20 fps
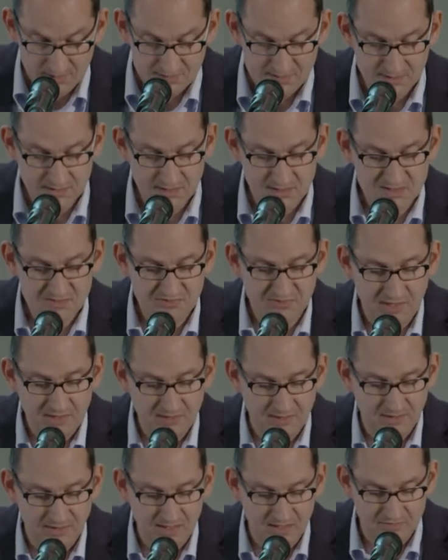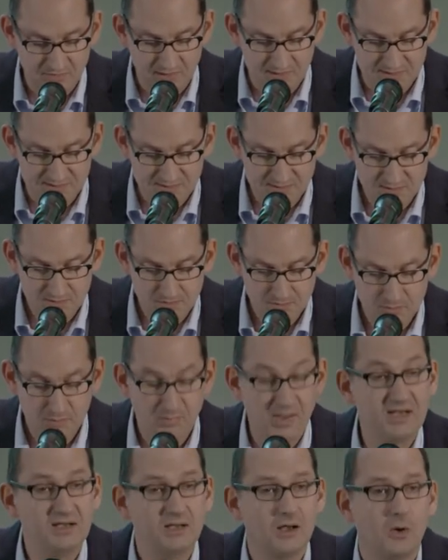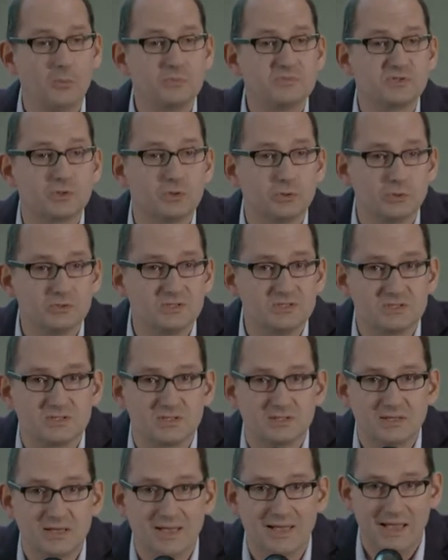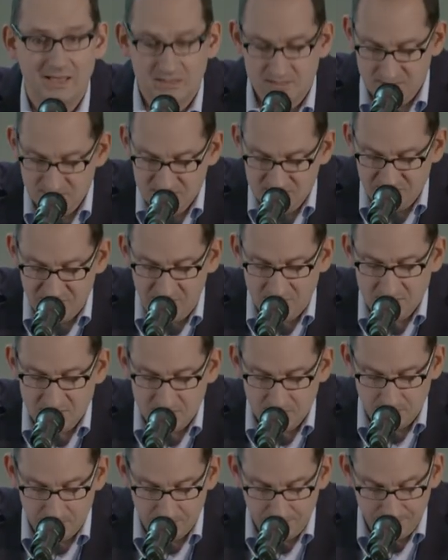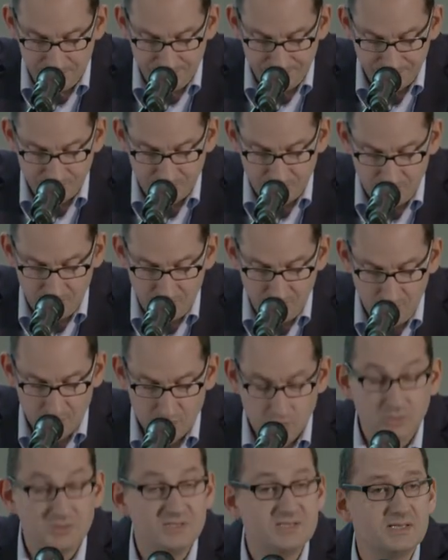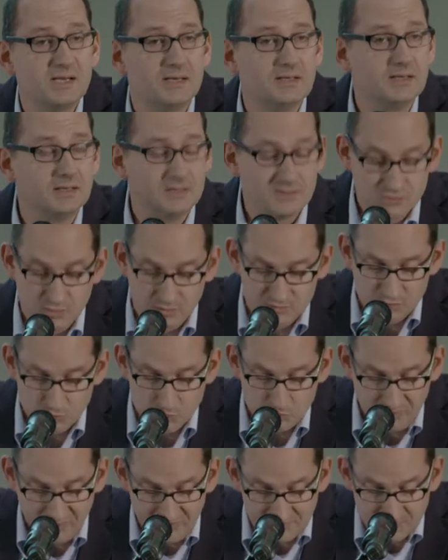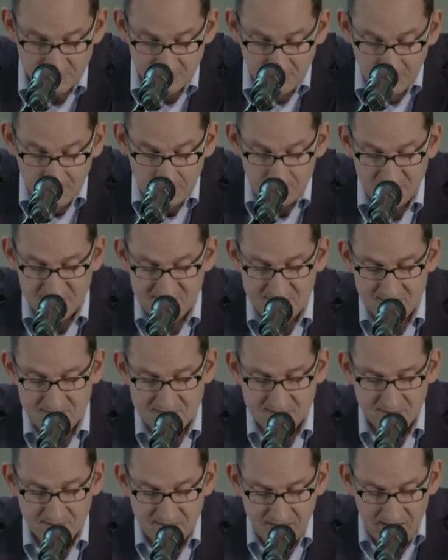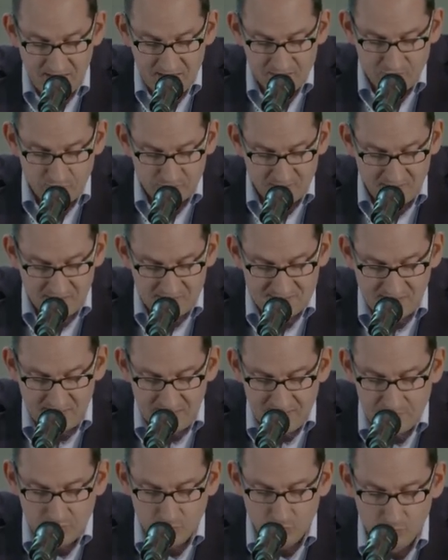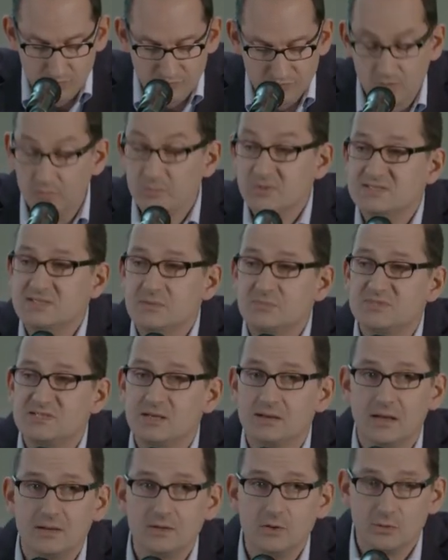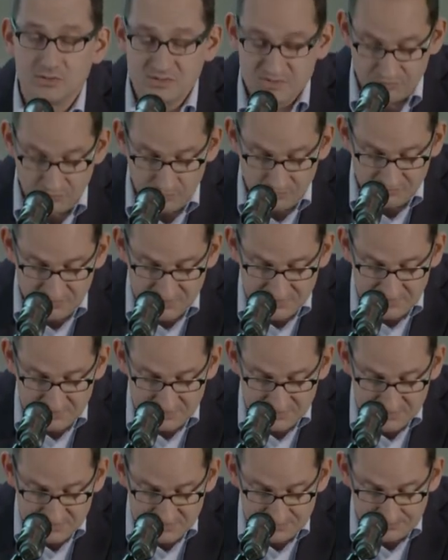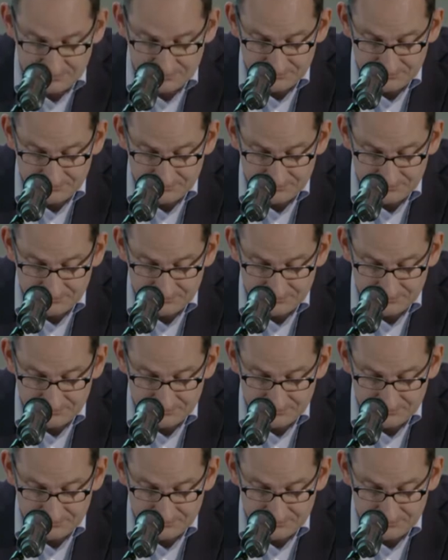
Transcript: sich als Feigling erweist. Mein Glaubensgerüst gerät ins Wanken. Doch diese Erkenntnis kommt zu spät. Mit 16 Jahren wurde Grass einberufen und mit 17 an die Ostfront versetzt.